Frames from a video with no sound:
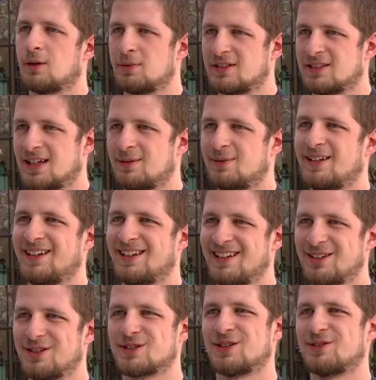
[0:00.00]
Ich bin selber ein
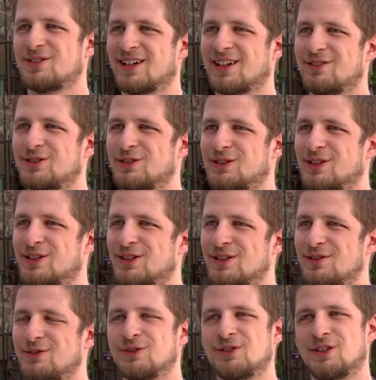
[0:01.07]
leidenschaftlicher
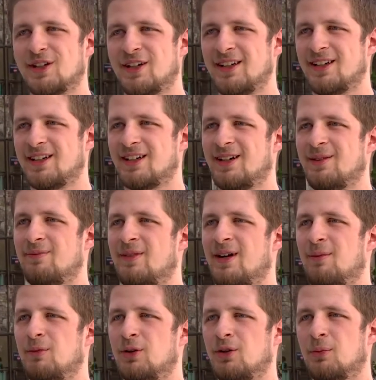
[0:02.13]
Fotograf und daher ähm,
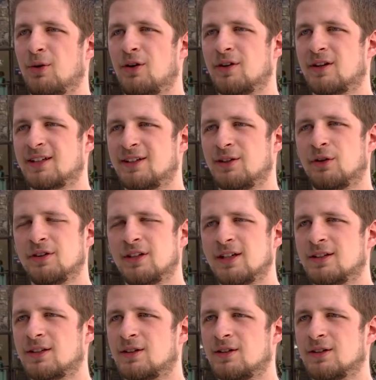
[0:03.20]
hat man normalerweise einen
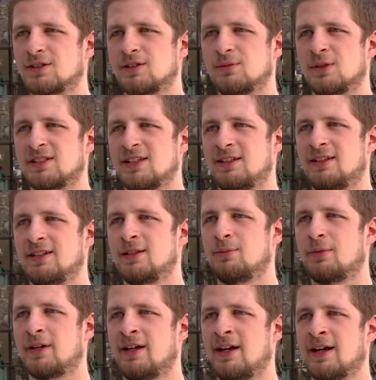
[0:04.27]
anderen Draht zu einem solchen
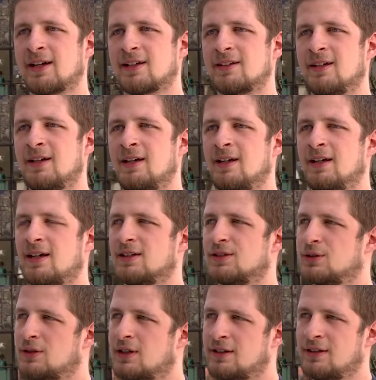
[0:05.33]
Projekt.
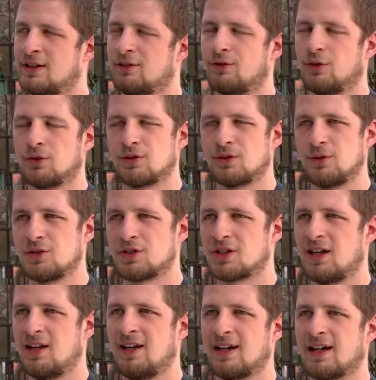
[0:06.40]
Also eine, eine
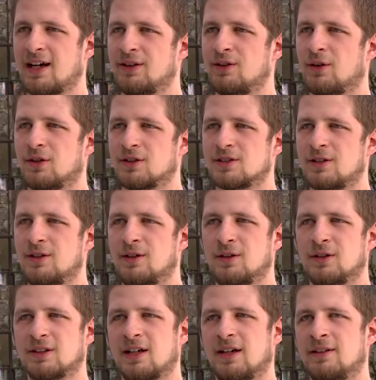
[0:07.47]
Fotoausstellung kann anzuschauen
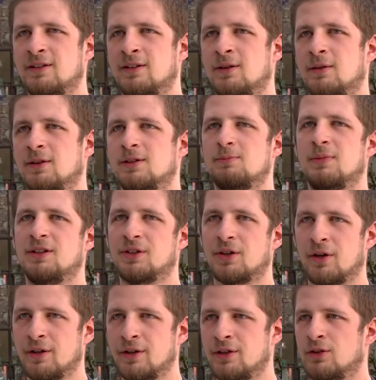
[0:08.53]
und kann auch zu
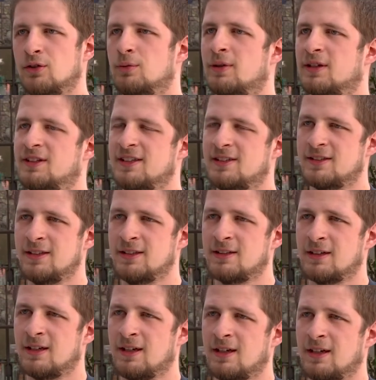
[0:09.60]
betreuen über die Zeit.
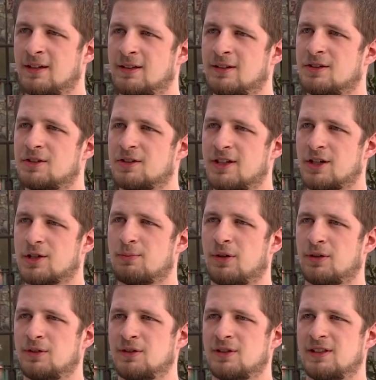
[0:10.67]
Das war sehr
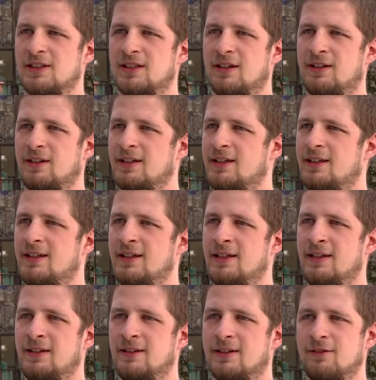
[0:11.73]
spannend, gewesen, die,
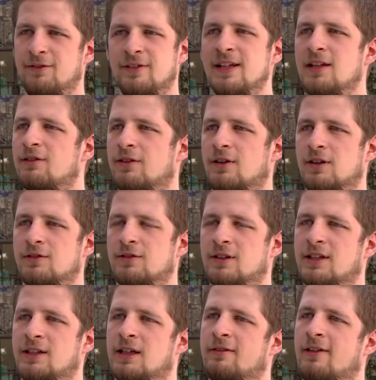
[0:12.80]
die, die Vielfalt von
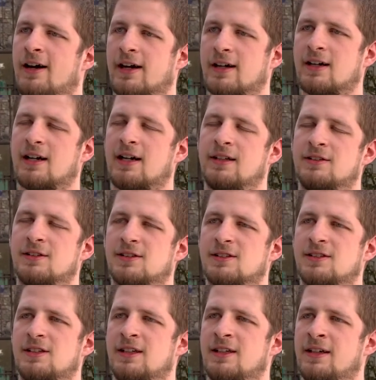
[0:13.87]
diesen Werken kann zu
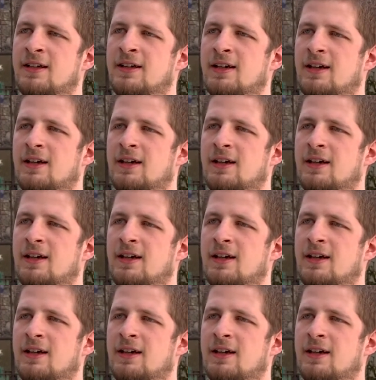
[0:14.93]
sehen.